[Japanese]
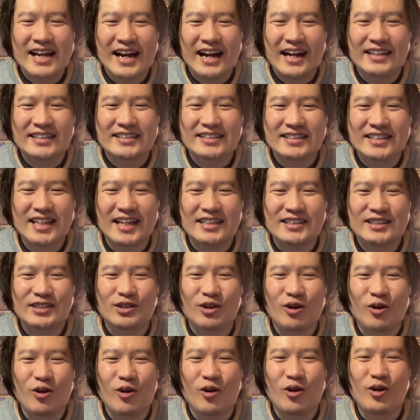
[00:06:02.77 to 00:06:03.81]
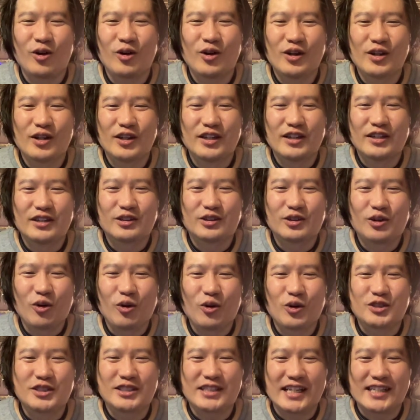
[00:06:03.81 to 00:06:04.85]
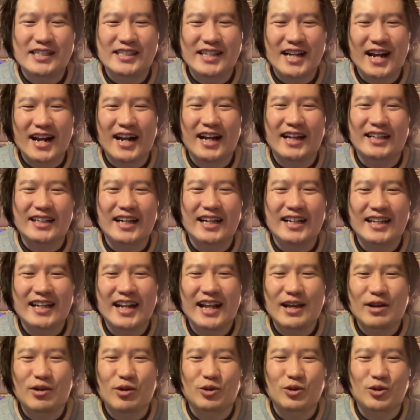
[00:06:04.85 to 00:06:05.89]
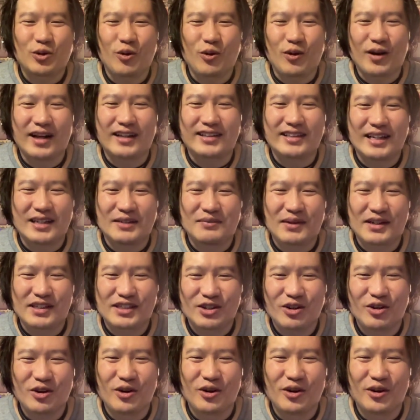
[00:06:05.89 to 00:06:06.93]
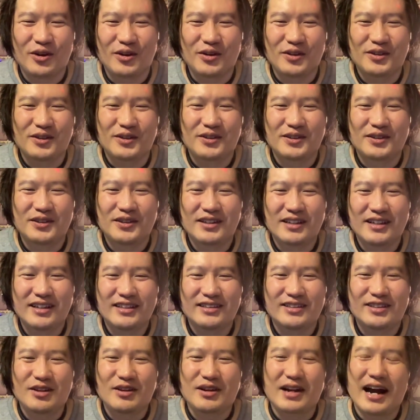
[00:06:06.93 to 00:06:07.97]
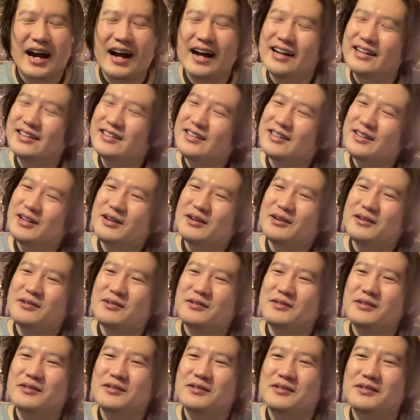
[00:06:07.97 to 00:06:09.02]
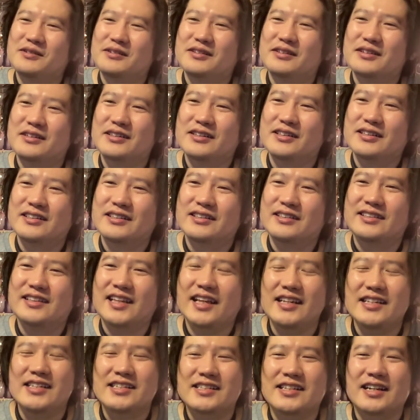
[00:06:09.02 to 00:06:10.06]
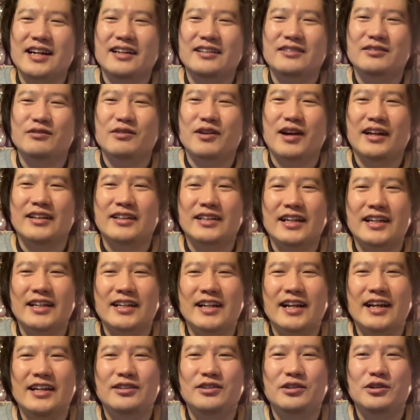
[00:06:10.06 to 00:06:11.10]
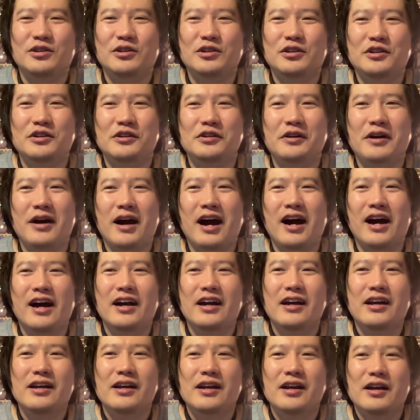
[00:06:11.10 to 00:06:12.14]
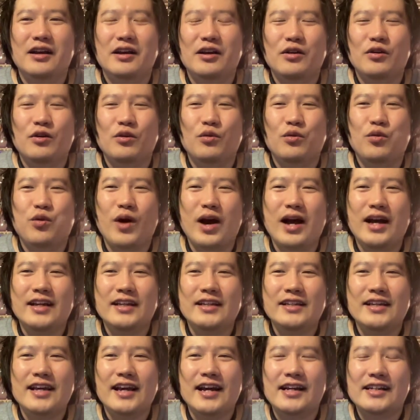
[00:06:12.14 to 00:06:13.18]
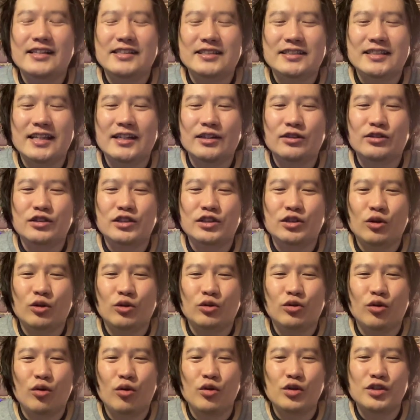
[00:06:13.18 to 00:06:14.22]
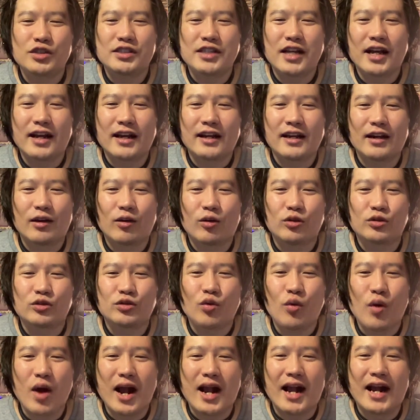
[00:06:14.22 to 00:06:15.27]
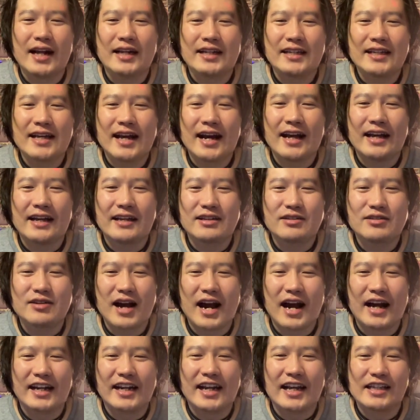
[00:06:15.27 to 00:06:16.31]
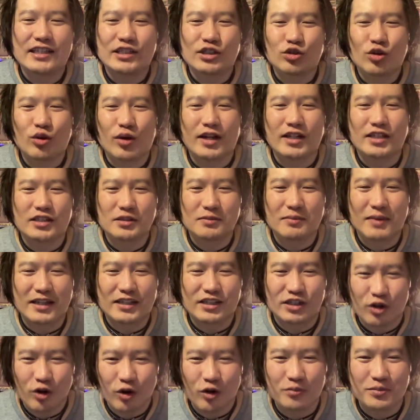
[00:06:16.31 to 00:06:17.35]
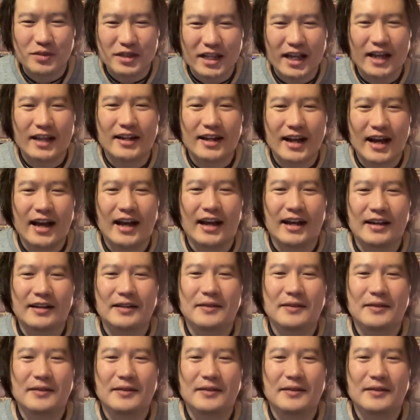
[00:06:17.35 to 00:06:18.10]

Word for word: ヤーした人同士でしか語れないことを語りましょうっていうかでしか語れないというよりはファイヤーした人同士だからこそ分かり合える話とかしましょうみたいな